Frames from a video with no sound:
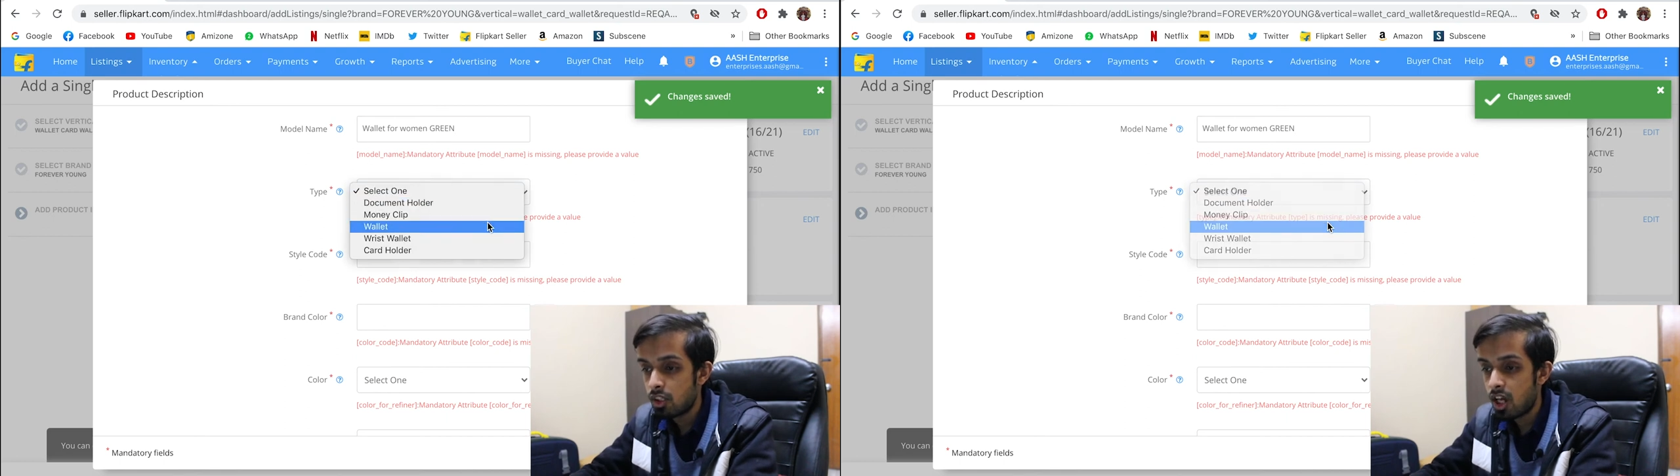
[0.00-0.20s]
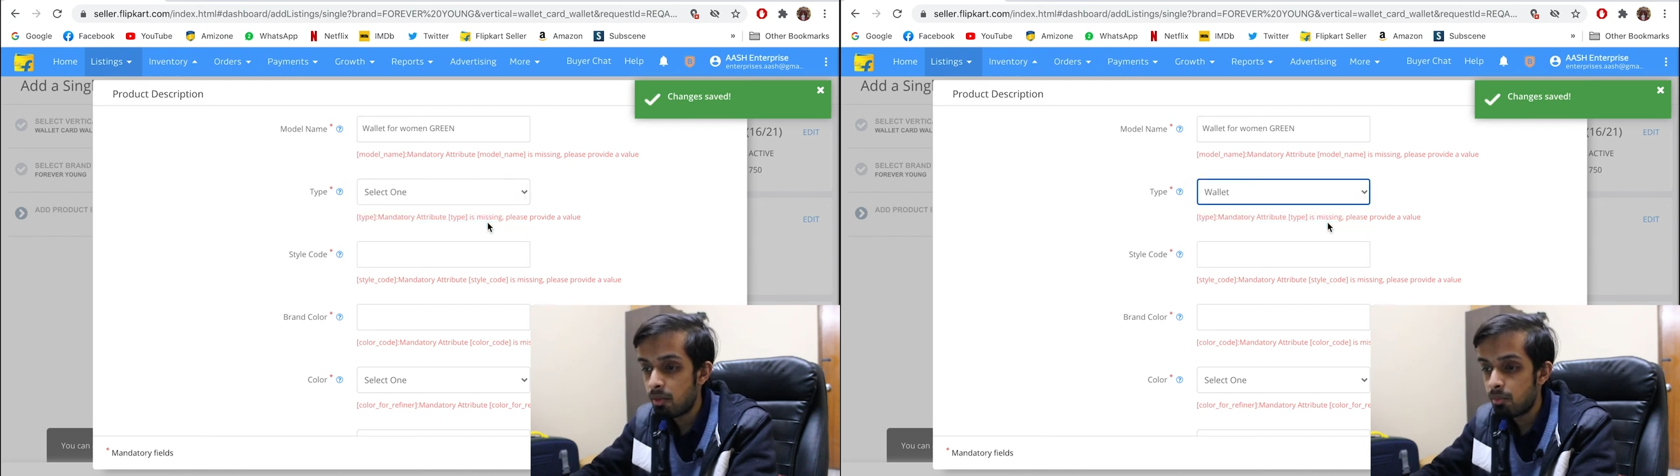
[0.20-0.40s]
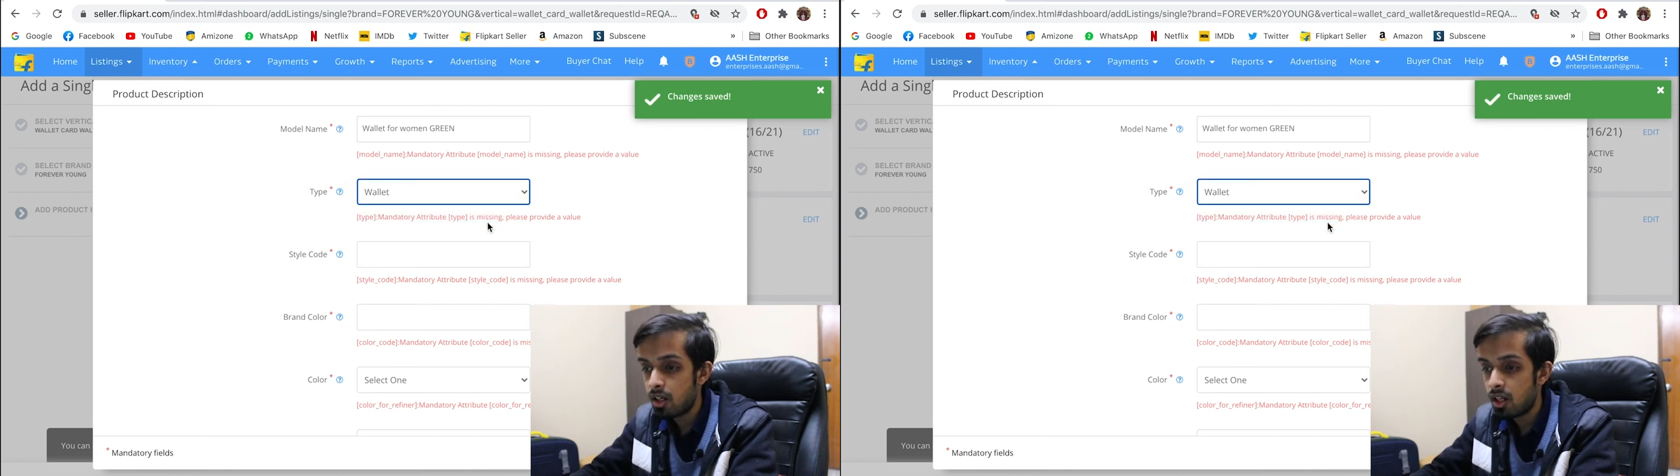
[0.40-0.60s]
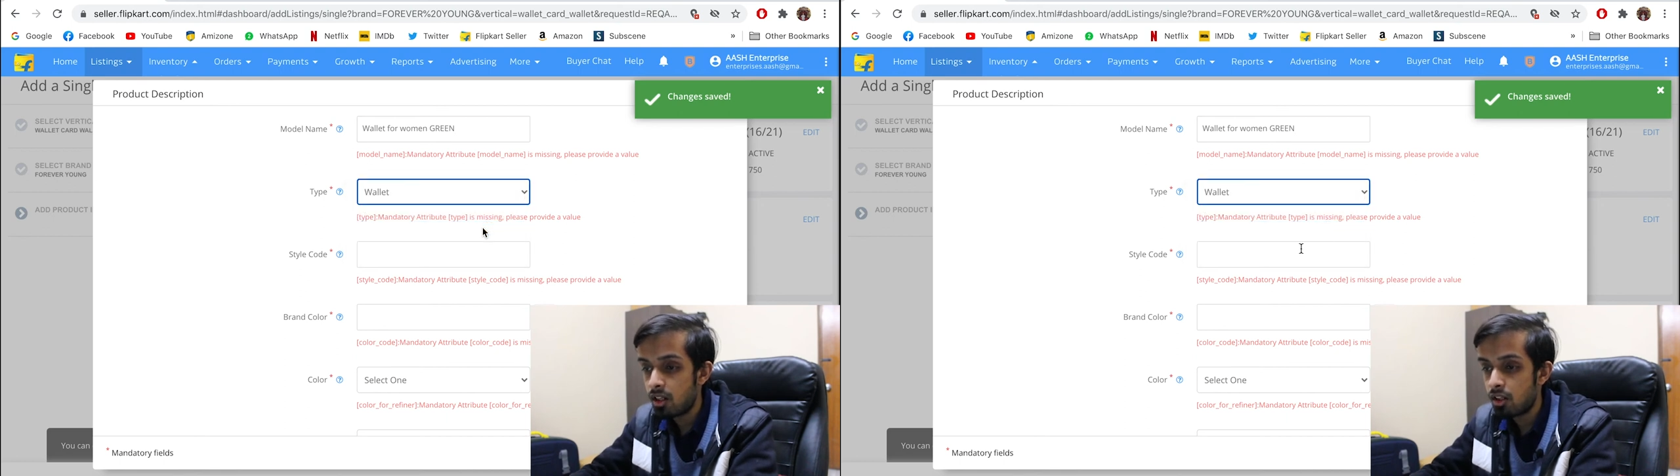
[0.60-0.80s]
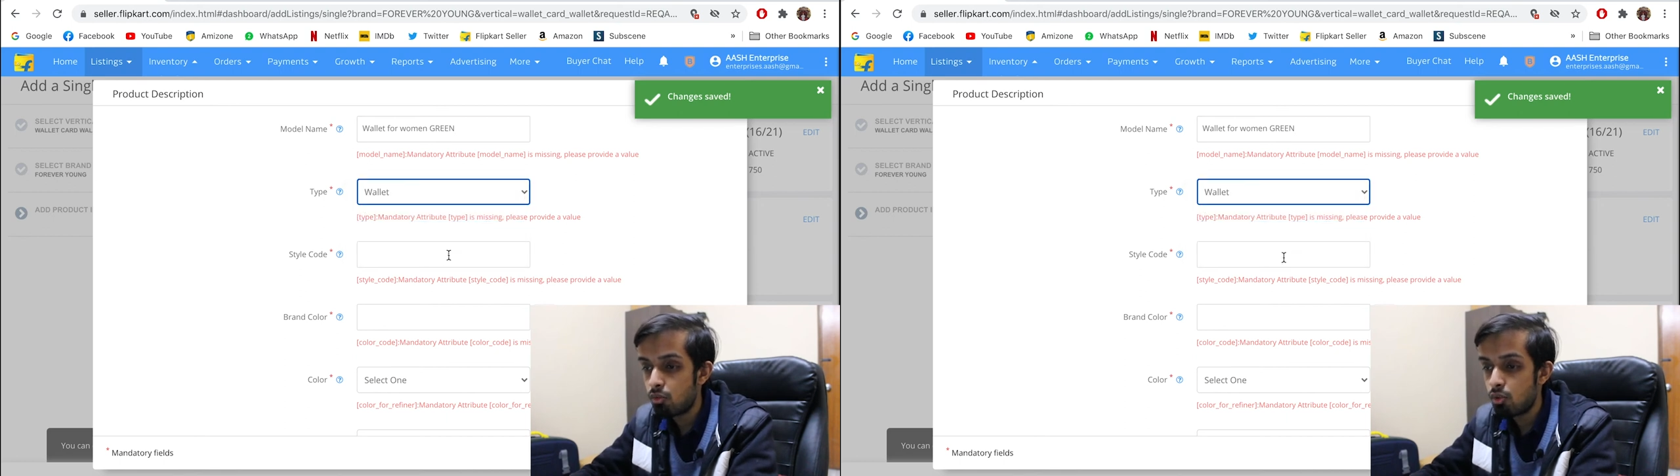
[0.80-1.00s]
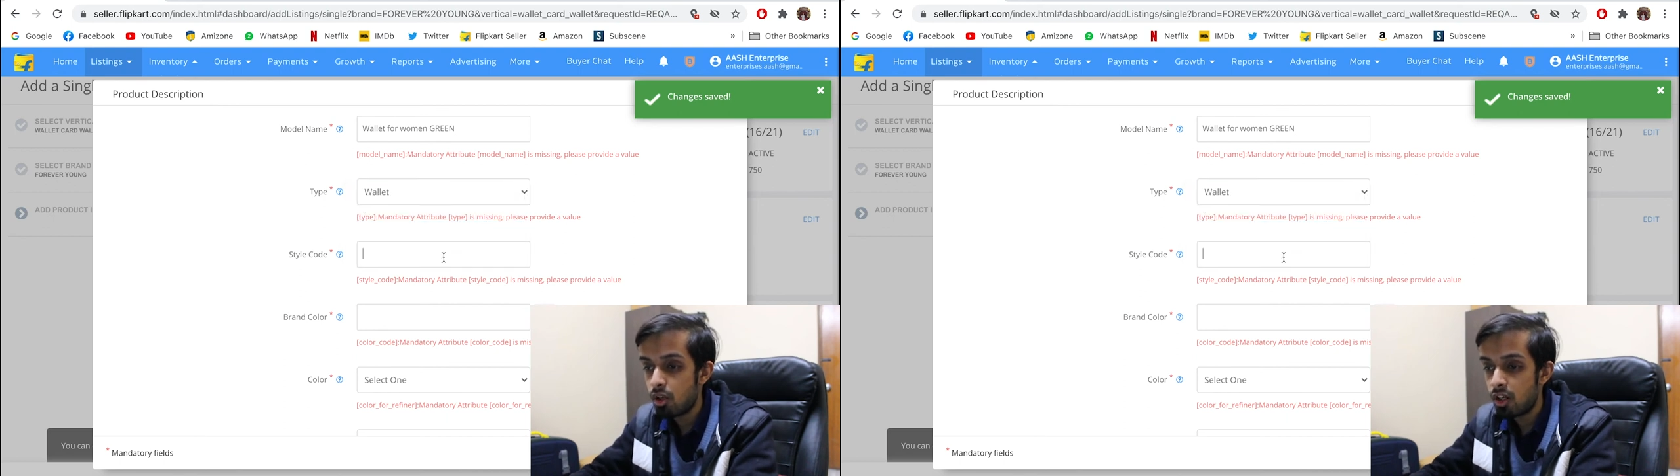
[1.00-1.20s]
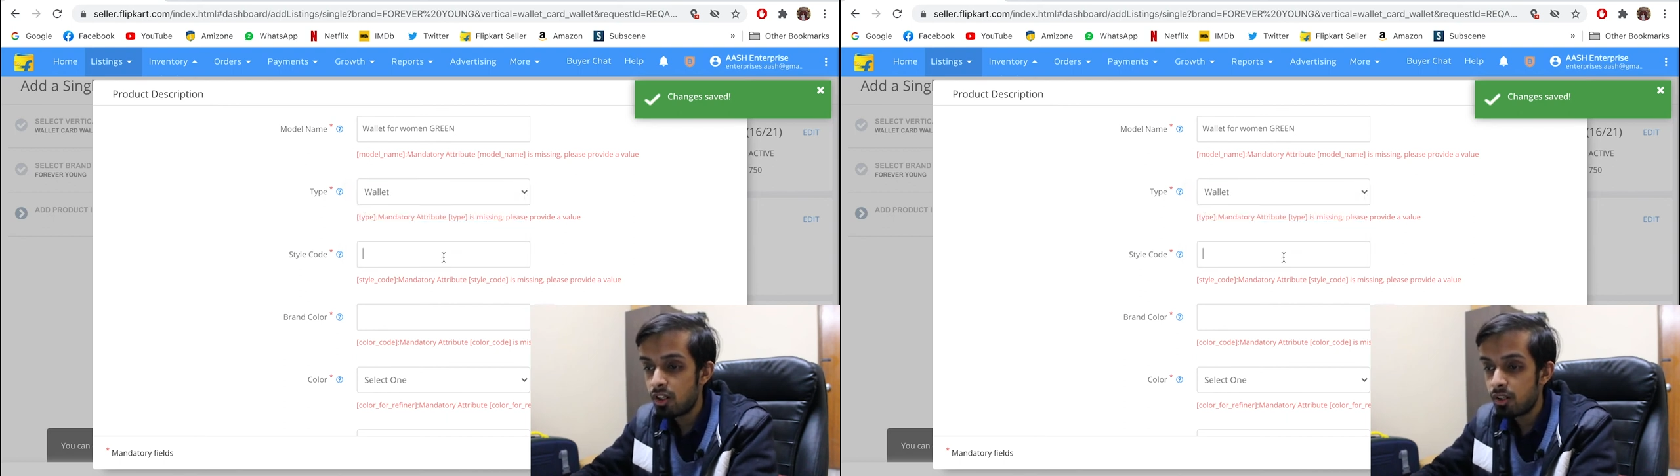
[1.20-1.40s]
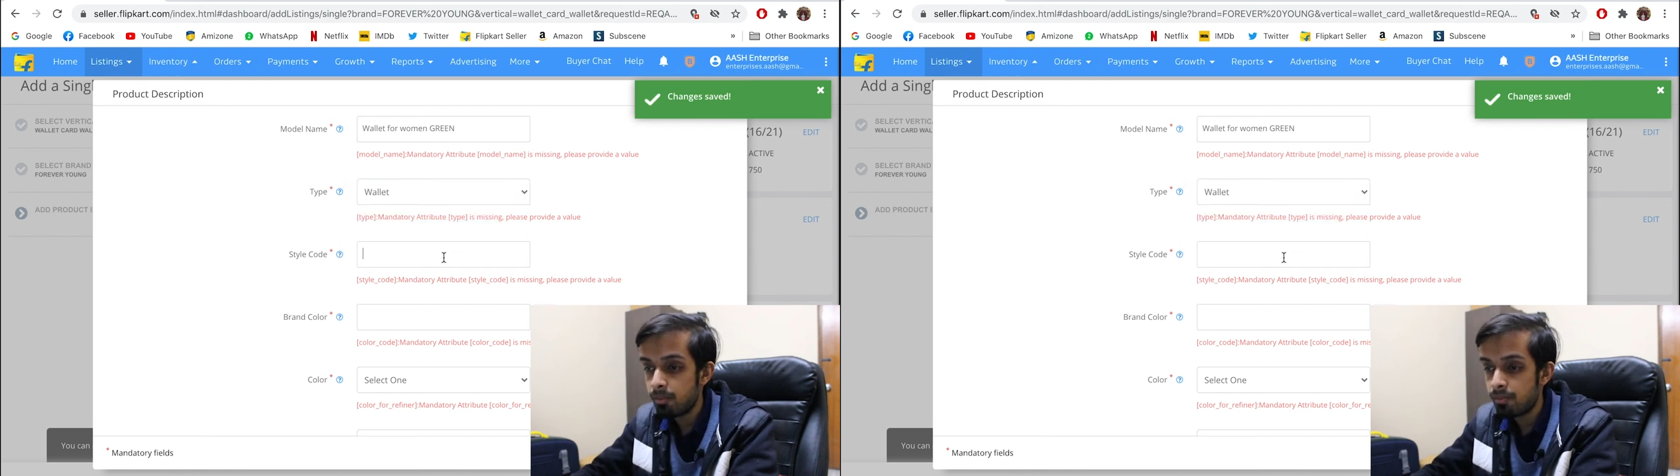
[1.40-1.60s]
टाइप में डाल देता हूँ वॉलेट